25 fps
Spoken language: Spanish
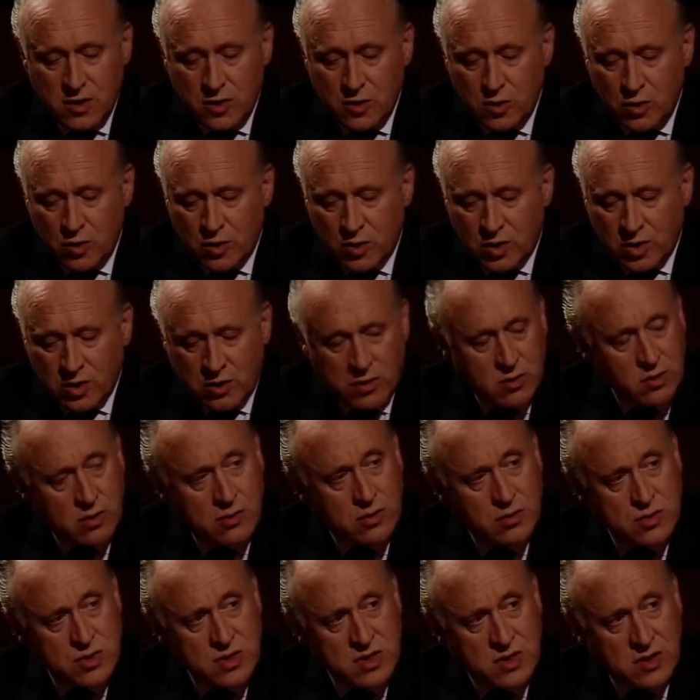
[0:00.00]
Lo que yo no
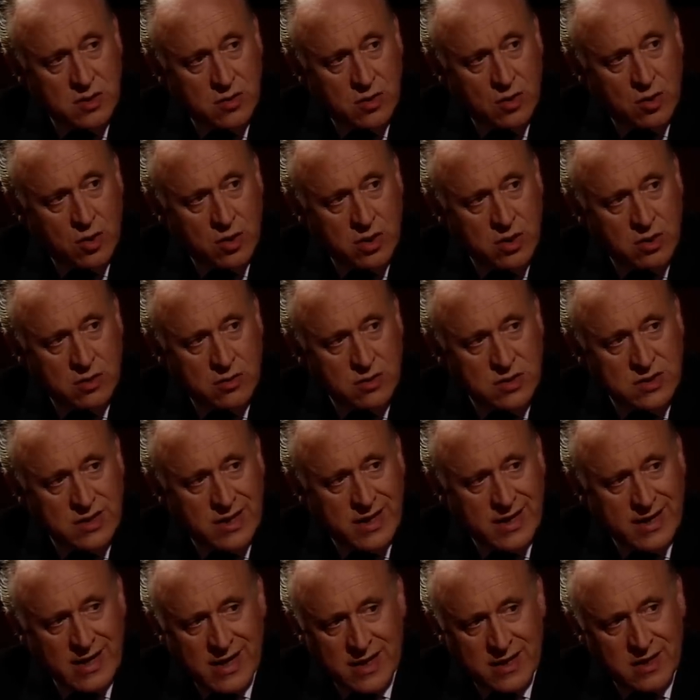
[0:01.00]
considero lógico es
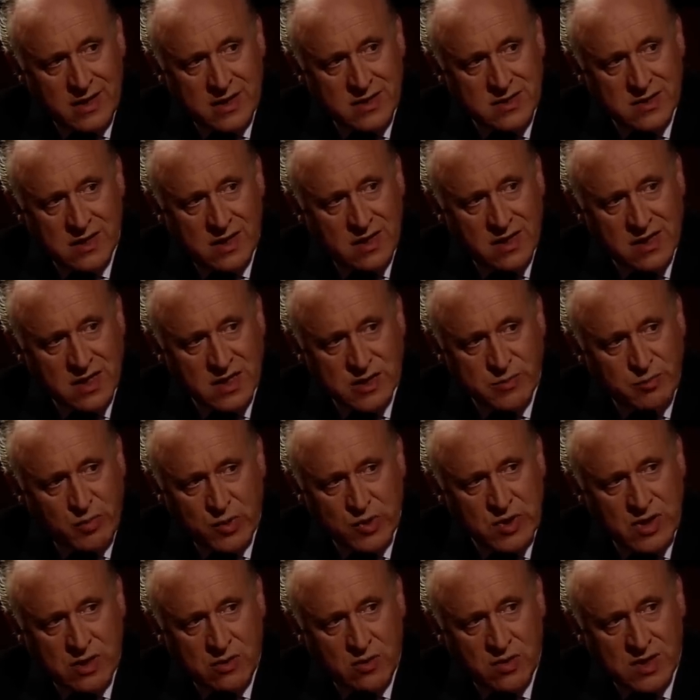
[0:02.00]
que a nadie se le
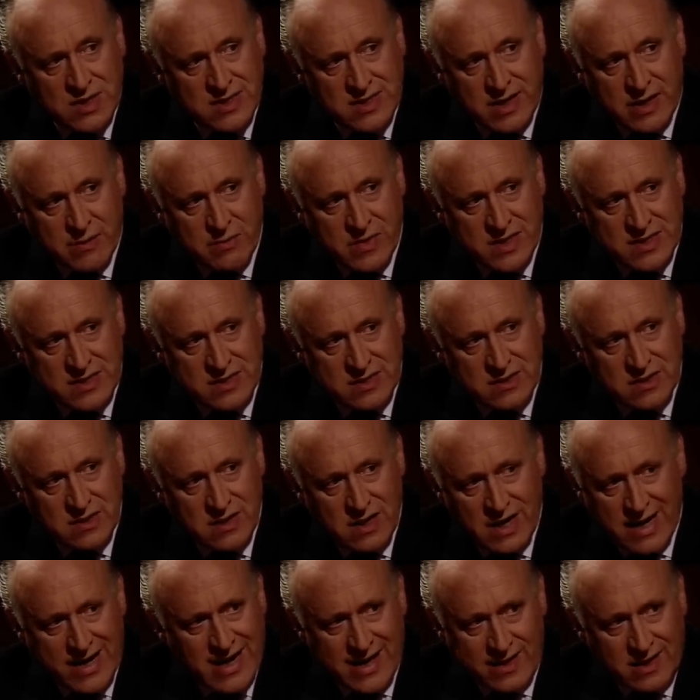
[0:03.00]
responda con las armas.
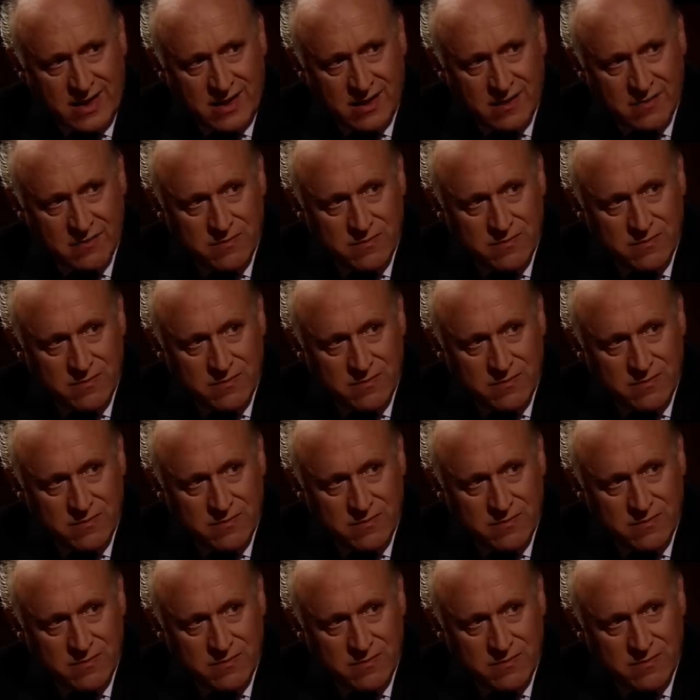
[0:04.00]
A nadie.